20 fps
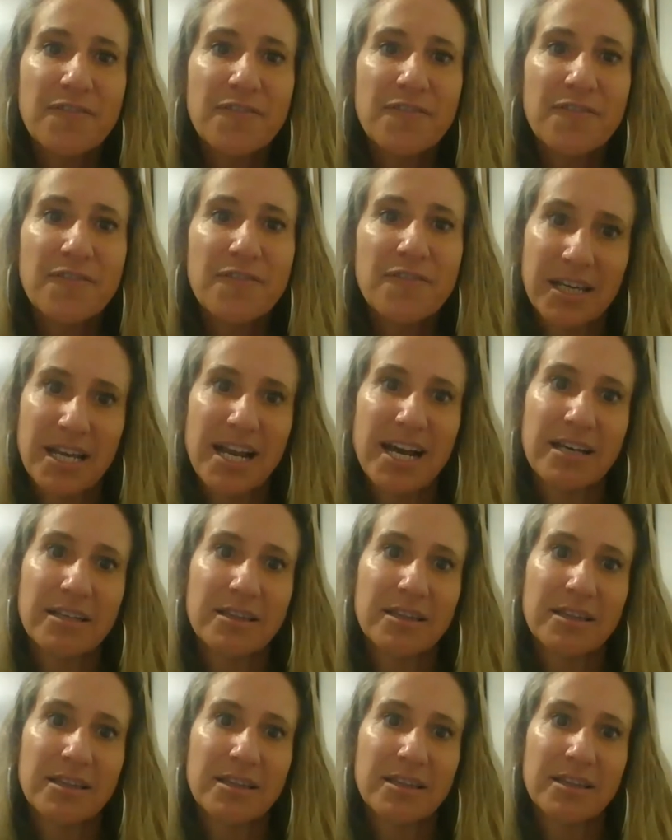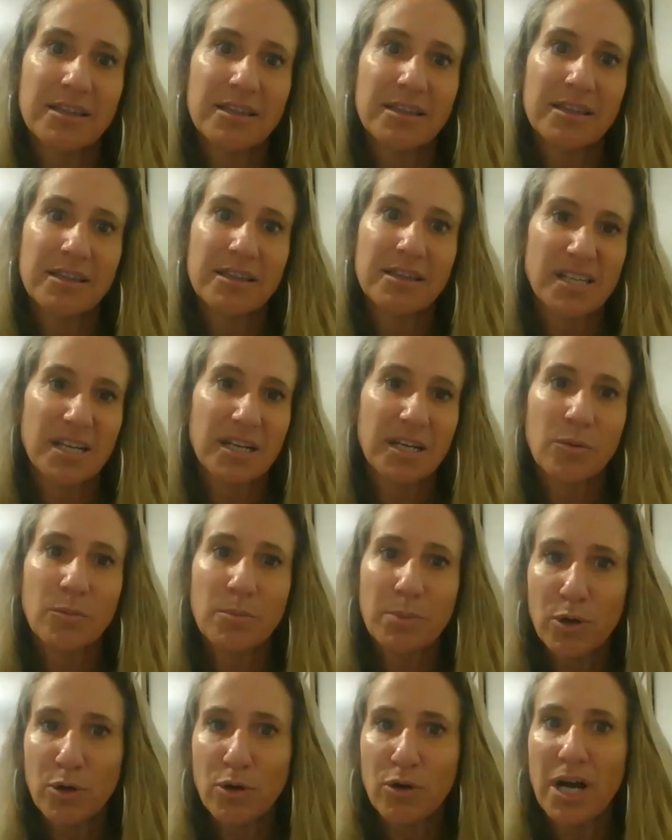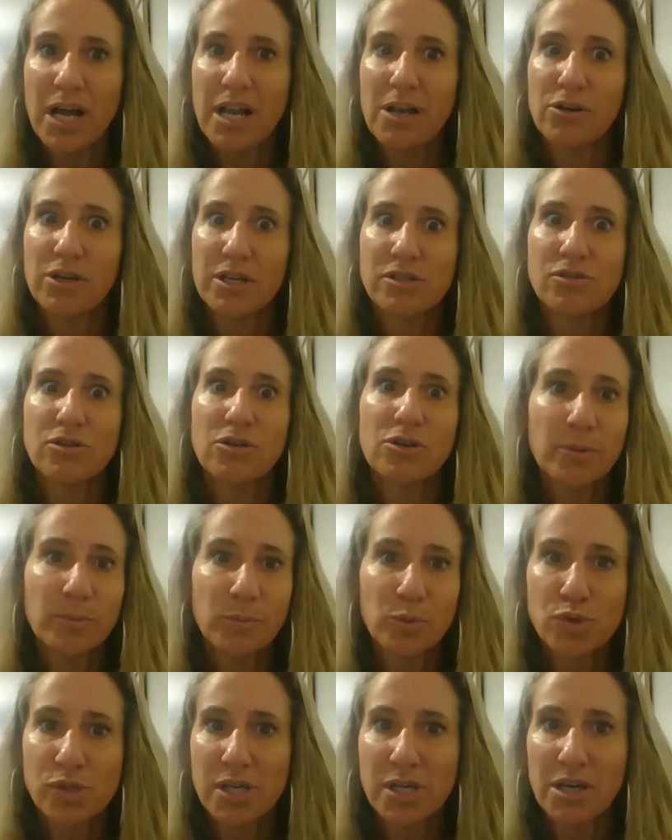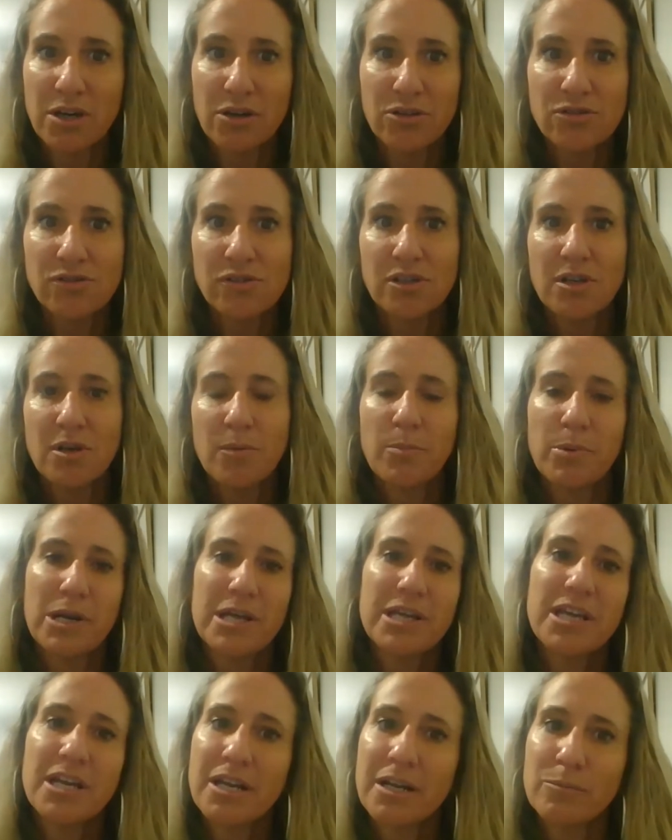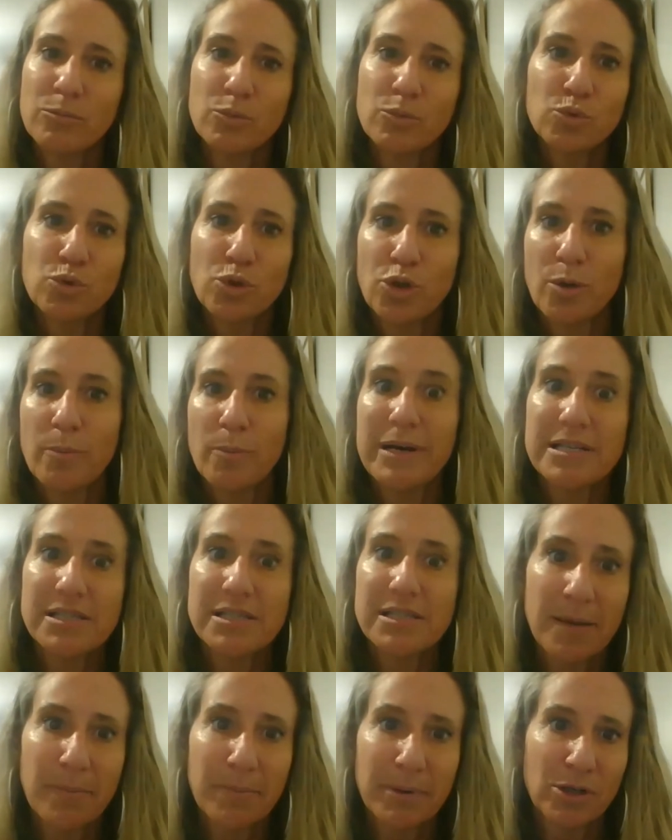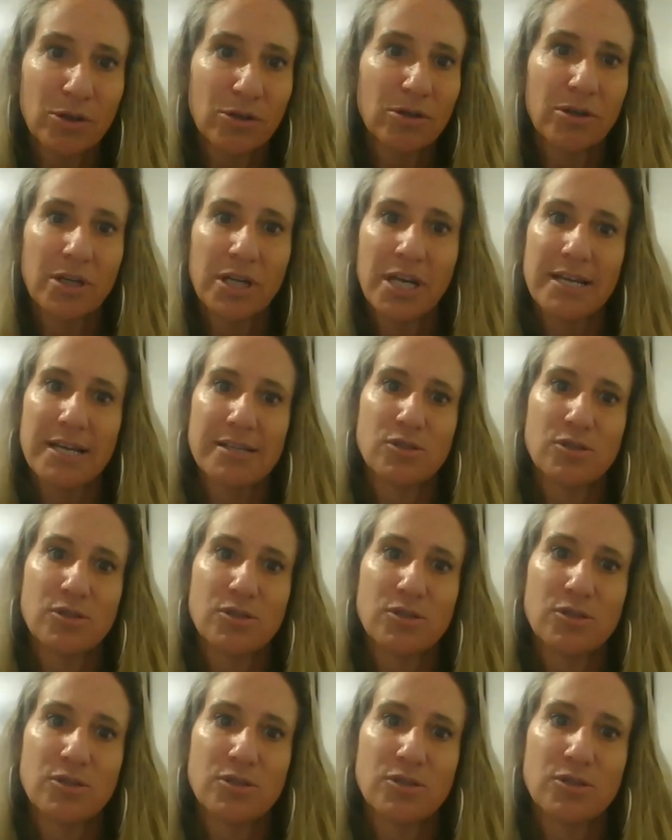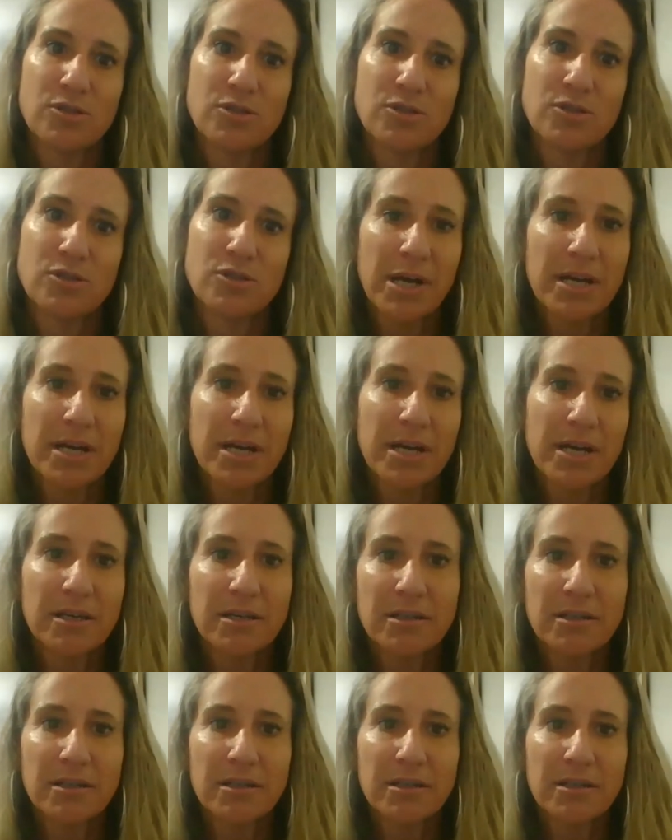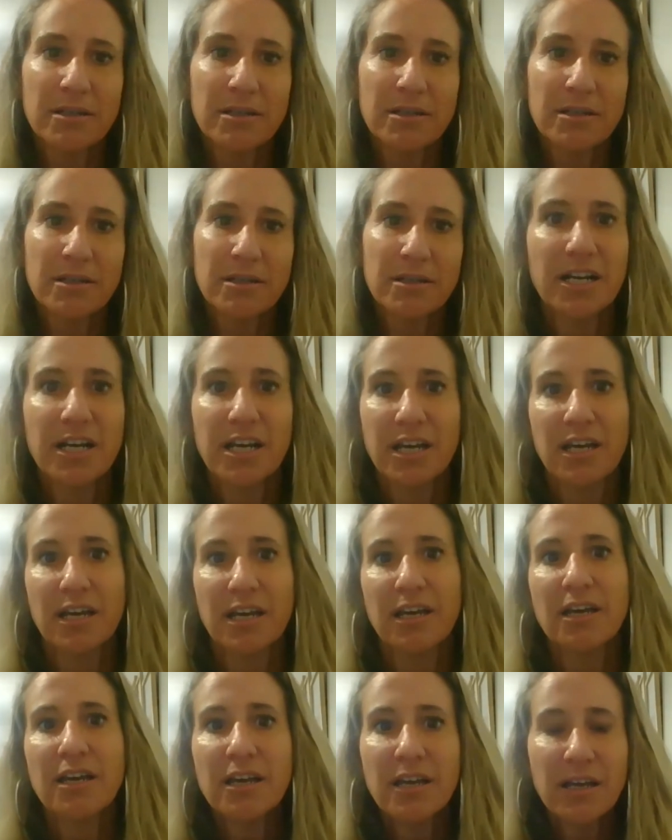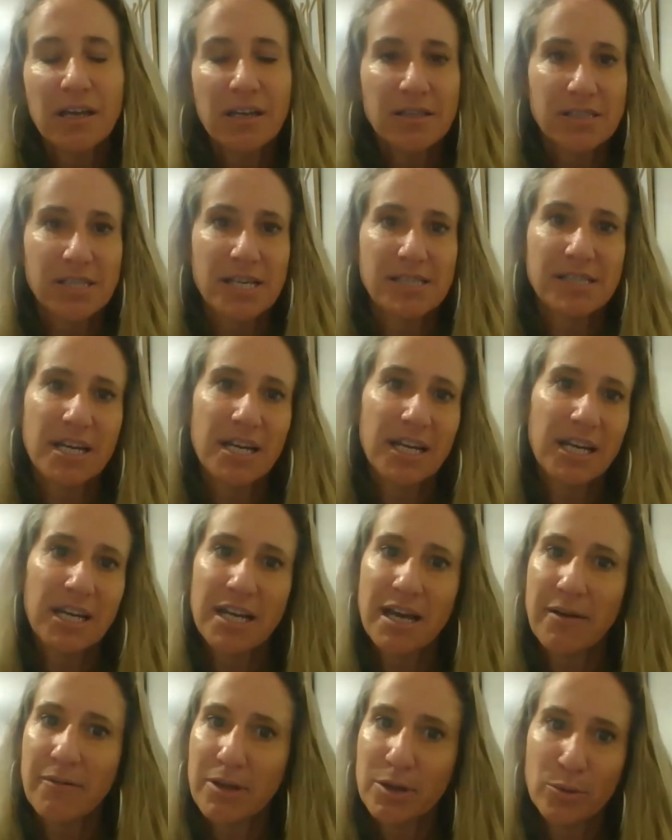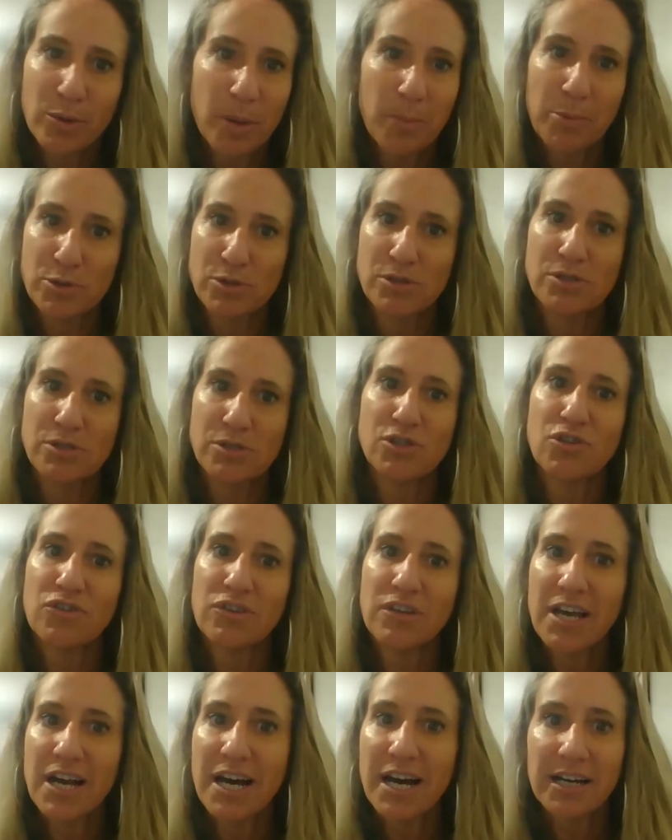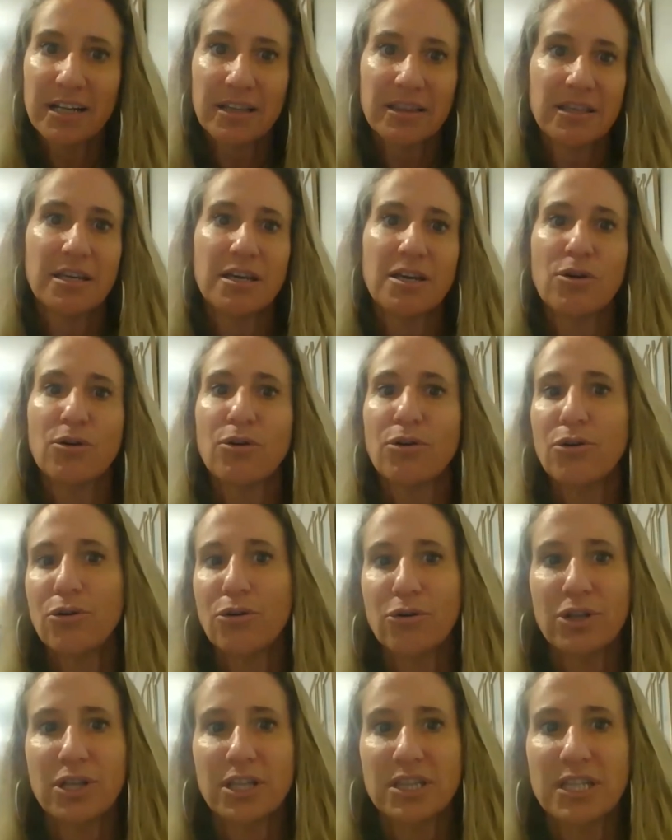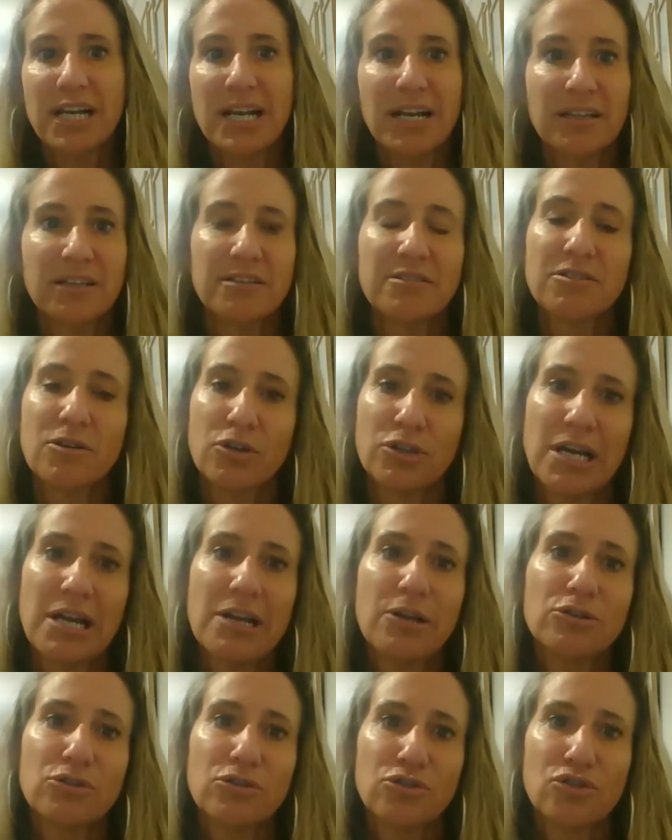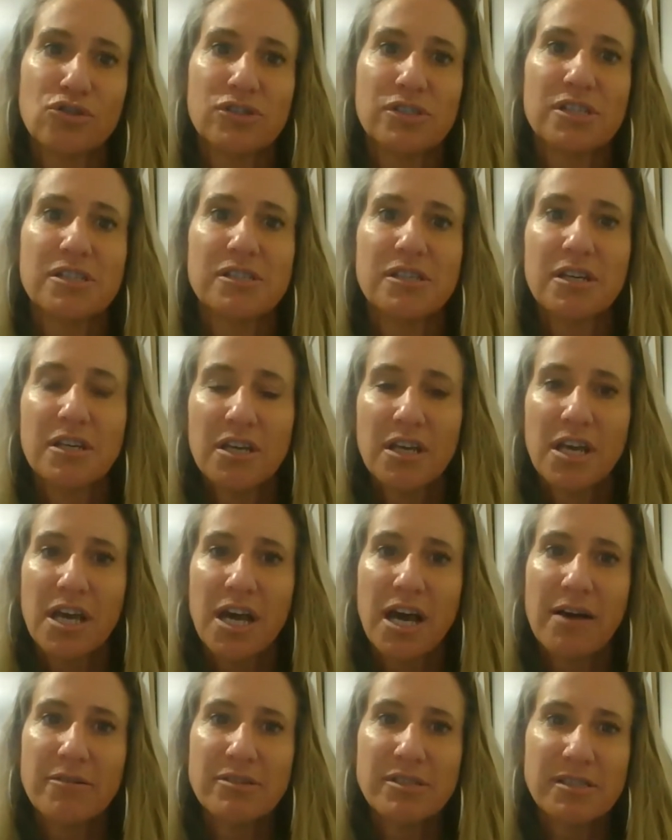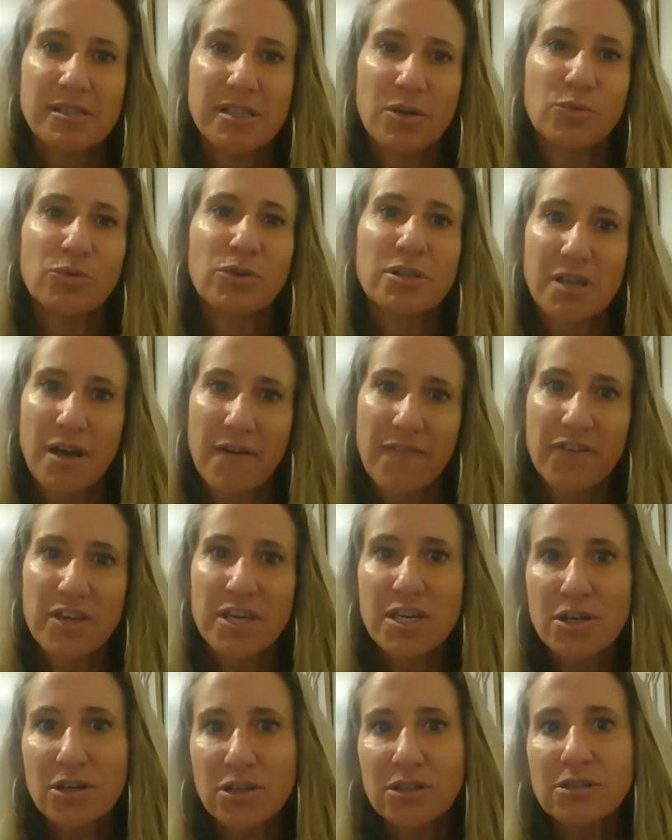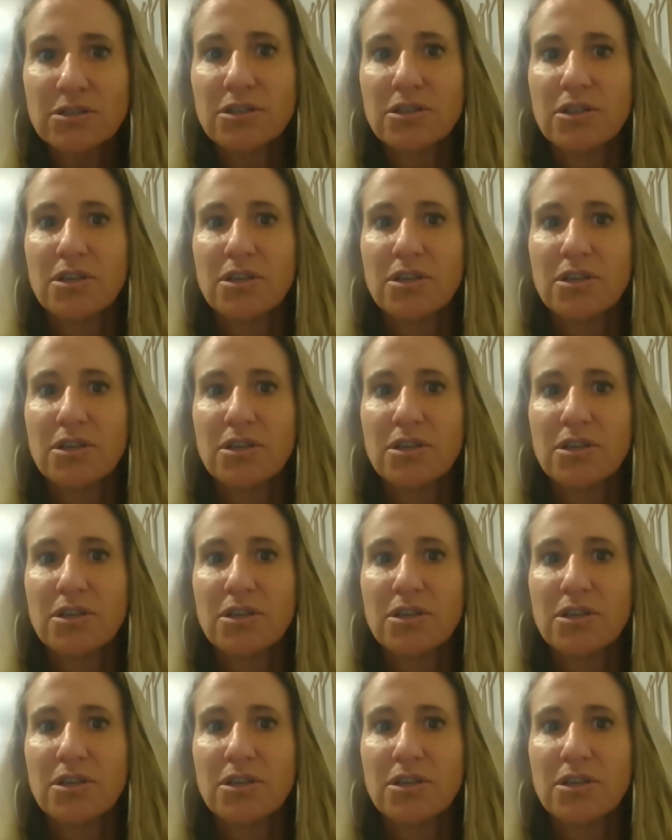que la gente se acerque un poco a lo que son los museos, por ahí en el mundo no pasa, pero en las ciudades por ahí no es fácil que se acerquen a ver una exposición de arte o, de tal artista o tal otro, entonces a veces era un desafío